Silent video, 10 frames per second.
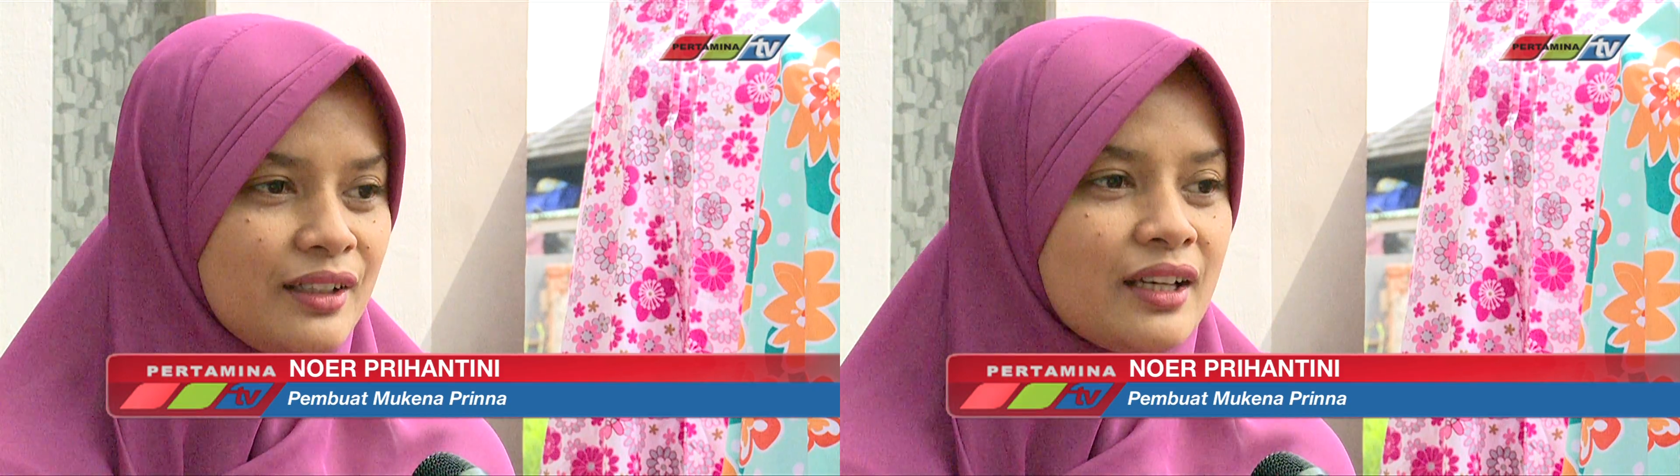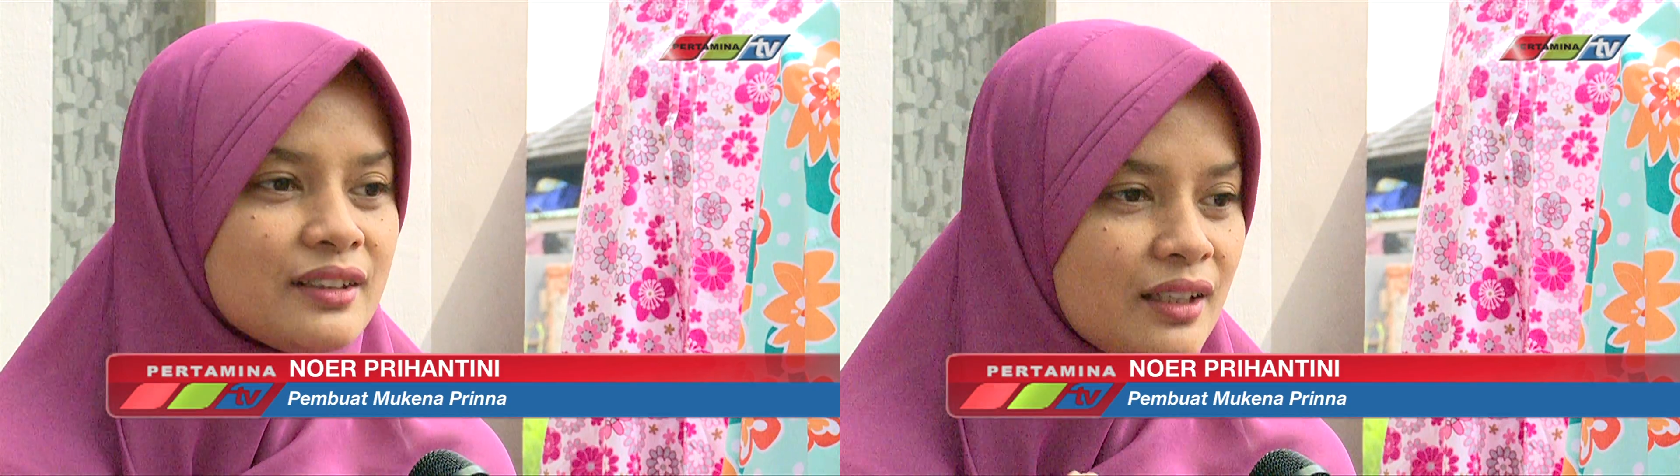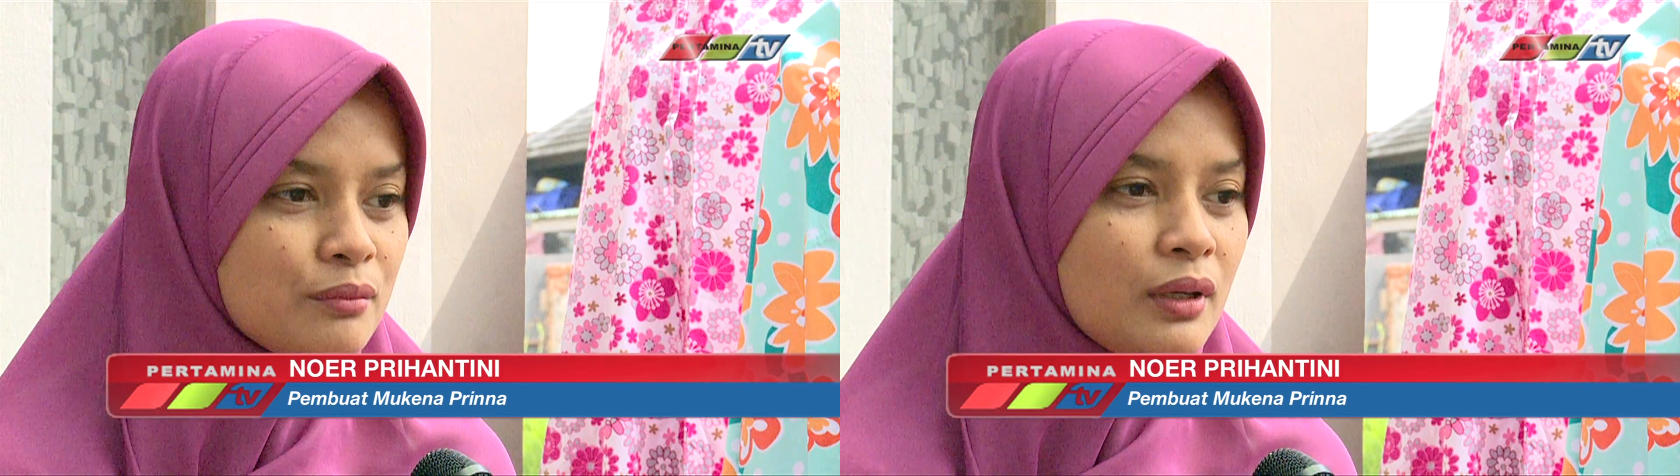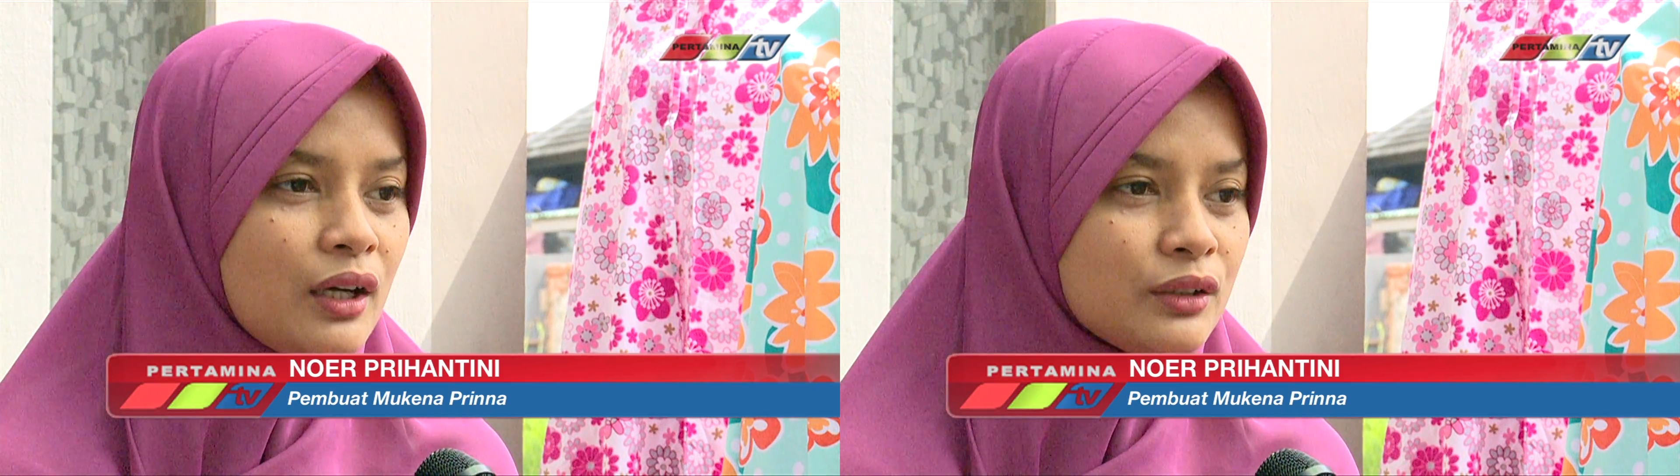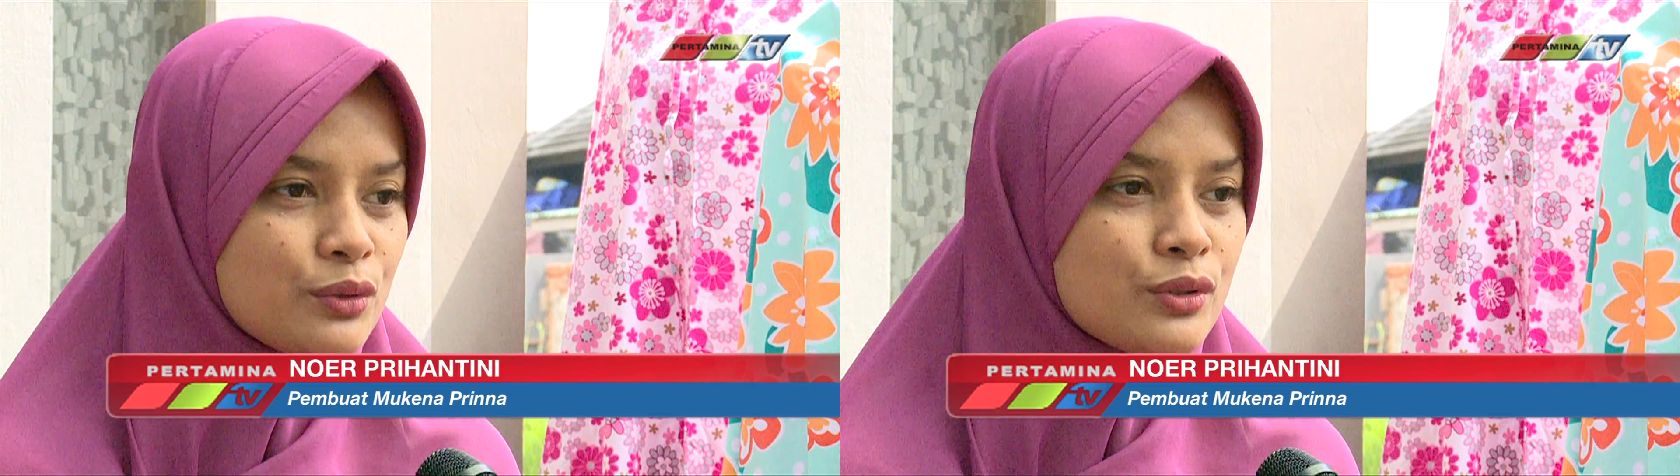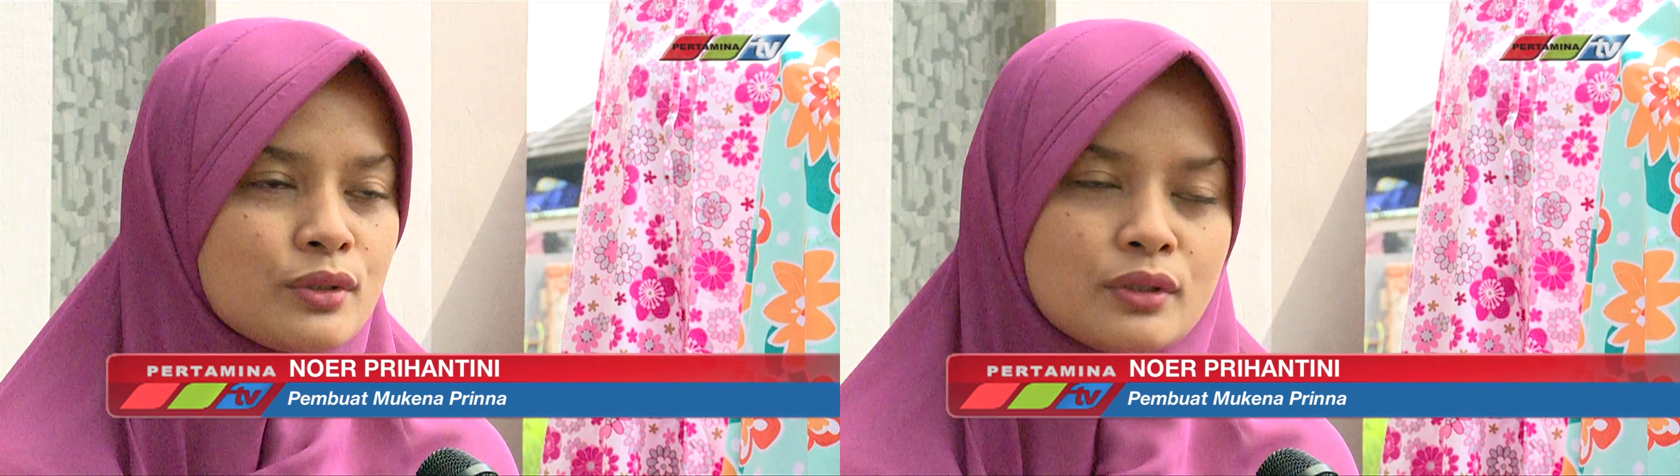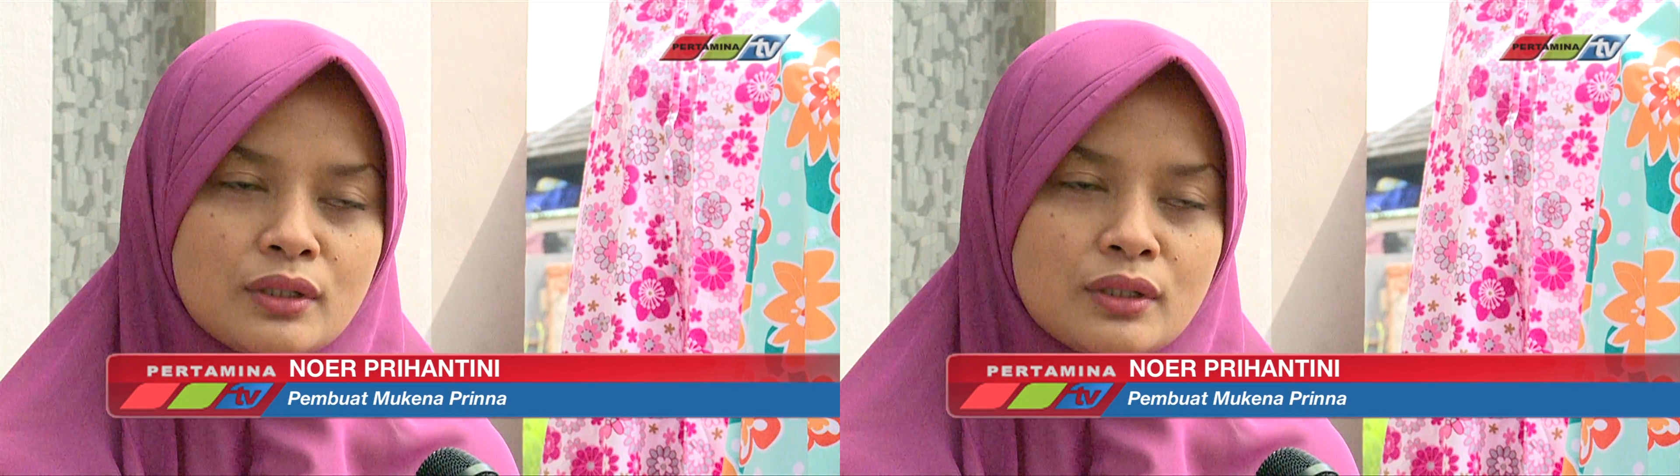dan kita kembangkan terus